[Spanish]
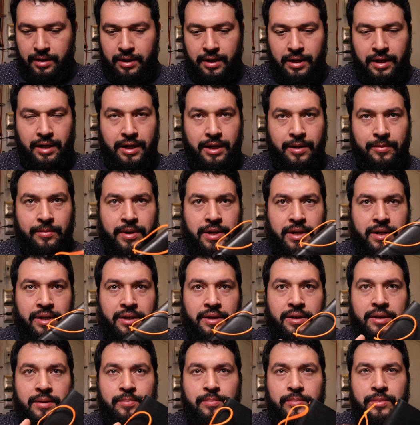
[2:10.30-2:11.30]
en la cámara
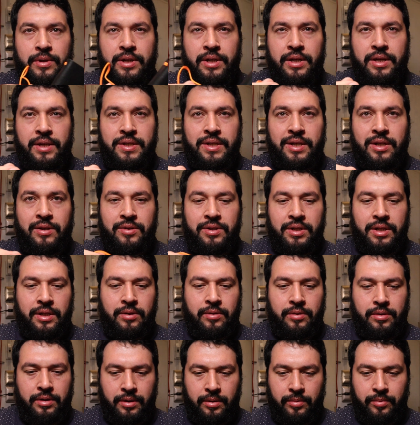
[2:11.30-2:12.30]
quizá no se
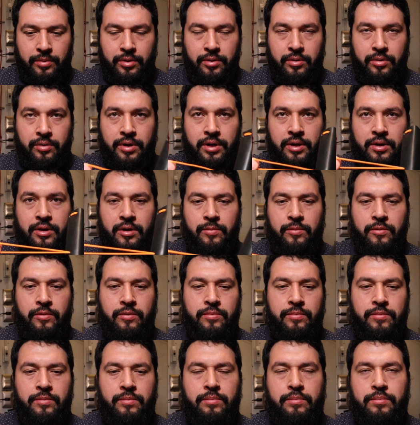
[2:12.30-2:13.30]
note pero es como
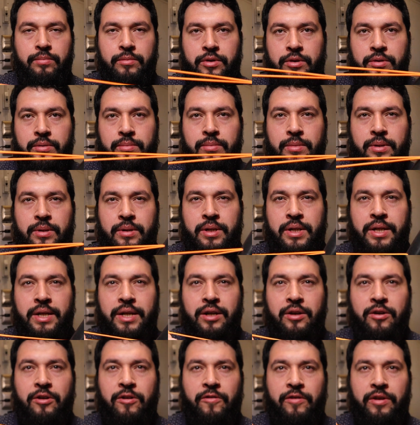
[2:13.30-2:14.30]
un
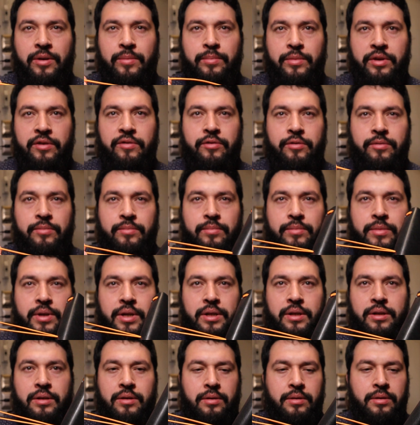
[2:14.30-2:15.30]
naranjo bien vivo
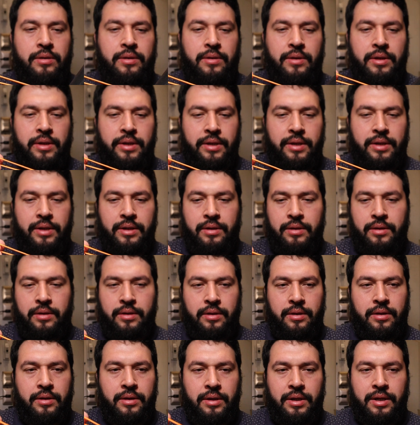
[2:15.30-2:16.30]
bien
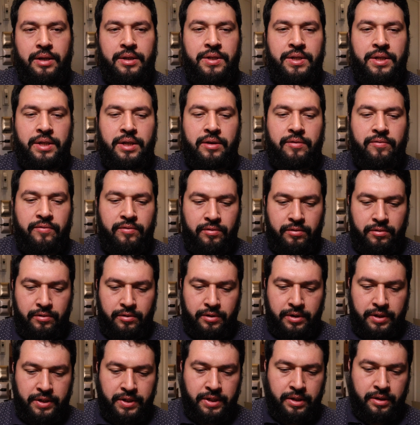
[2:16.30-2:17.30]
casi
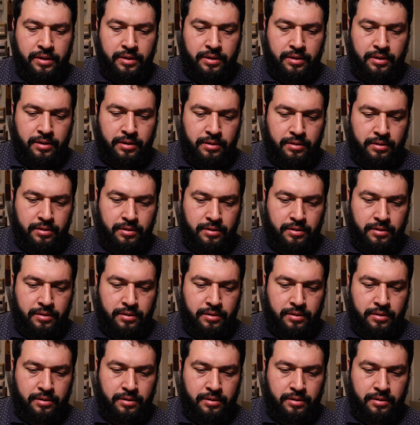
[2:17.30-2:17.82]
fluorescente